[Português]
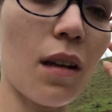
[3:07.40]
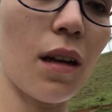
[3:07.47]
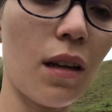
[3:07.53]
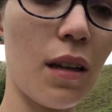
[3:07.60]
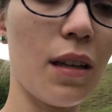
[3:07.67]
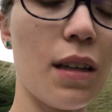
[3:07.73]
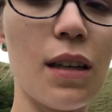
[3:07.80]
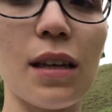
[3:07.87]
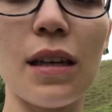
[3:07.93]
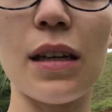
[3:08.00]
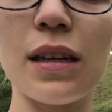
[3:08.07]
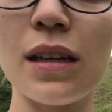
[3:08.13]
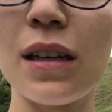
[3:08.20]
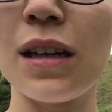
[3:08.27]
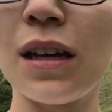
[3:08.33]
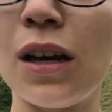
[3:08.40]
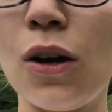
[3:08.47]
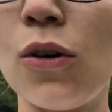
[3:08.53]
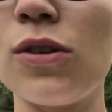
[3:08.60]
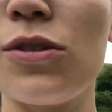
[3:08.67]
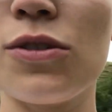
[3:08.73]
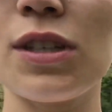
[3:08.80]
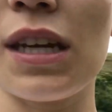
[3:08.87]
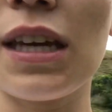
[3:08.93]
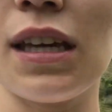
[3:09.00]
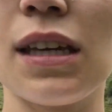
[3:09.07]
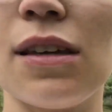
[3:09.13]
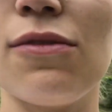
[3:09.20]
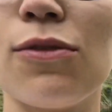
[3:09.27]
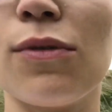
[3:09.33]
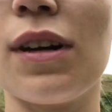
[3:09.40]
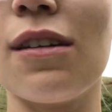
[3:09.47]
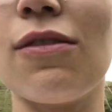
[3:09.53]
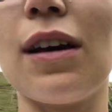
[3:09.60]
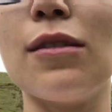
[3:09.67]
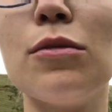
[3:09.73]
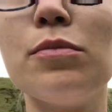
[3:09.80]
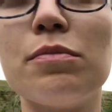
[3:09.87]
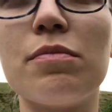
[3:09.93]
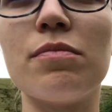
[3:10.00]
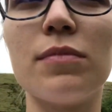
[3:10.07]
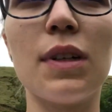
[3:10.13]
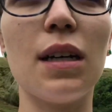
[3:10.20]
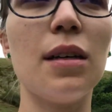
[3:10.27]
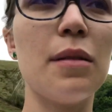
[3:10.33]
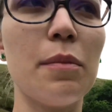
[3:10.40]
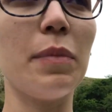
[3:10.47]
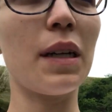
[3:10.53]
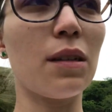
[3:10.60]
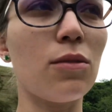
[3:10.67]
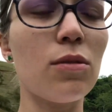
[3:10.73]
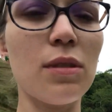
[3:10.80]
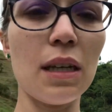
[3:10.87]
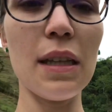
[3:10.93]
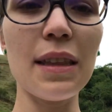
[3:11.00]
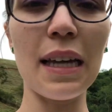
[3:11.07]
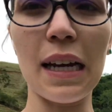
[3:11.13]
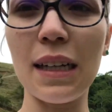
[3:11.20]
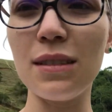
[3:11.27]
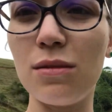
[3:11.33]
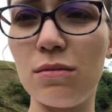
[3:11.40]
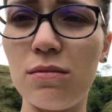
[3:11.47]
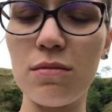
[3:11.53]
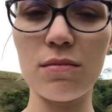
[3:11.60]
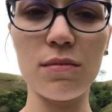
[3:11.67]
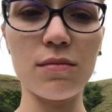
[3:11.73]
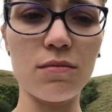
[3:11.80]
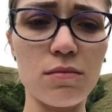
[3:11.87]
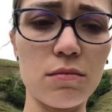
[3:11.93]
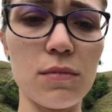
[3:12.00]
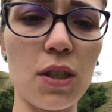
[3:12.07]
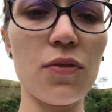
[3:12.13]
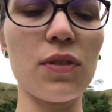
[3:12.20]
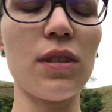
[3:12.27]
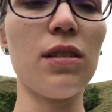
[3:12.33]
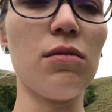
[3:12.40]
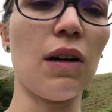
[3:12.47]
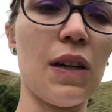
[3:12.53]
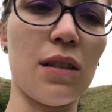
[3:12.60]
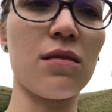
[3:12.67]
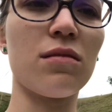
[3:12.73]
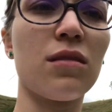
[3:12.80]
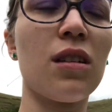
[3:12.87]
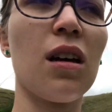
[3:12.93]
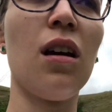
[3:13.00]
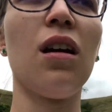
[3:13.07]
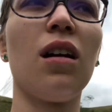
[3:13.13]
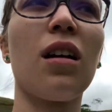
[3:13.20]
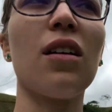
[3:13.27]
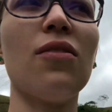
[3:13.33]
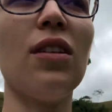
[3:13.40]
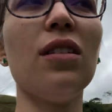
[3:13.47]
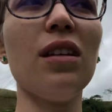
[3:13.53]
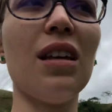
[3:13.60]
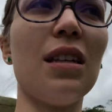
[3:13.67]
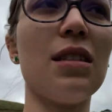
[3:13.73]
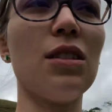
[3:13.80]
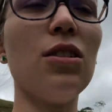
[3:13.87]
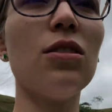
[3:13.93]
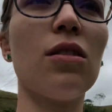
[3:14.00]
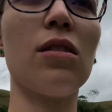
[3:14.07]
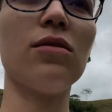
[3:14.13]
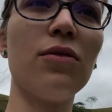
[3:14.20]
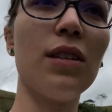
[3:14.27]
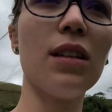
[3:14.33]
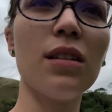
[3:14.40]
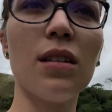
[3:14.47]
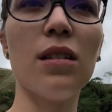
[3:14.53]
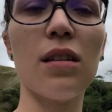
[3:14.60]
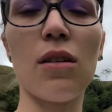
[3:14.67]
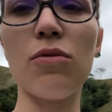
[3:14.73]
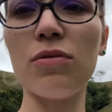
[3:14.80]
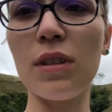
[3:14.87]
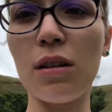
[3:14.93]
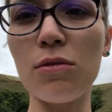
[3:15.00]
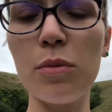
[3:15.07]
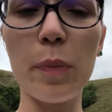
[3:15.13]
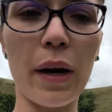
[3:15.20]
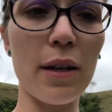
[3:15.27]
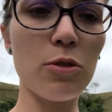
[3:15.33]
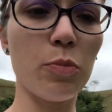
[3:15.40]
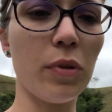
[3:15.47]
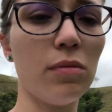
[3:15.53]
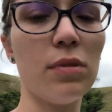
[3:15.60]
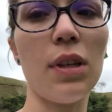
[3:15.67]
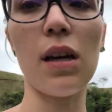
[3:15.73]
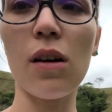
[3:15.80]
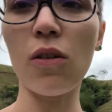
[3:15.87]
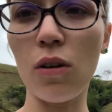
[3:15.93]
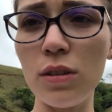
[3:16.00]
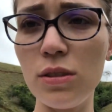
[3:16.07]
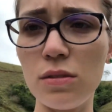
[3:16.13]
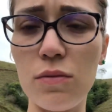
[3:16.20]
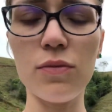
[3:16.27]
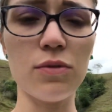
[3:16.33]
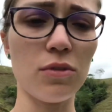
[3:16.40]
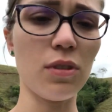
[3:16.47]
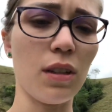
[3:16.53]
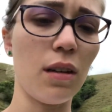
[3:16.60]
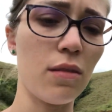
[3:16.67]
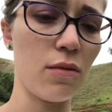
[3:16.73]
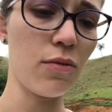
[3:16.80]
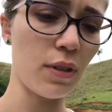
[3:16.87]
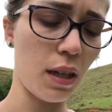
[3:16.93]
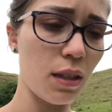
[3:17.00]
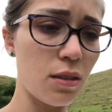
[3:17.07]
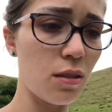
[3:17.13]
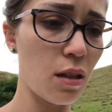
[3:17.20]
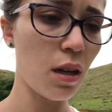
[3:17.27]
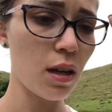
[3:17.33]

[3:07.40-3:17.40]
E hoje eu cheguei aqui e vi um cavalo é, branco deitado. Eu falei, uai, cavalo é esse? Estranho. Vim aqui até o final do pais, perguntei a Roger, o funcionário do Fred.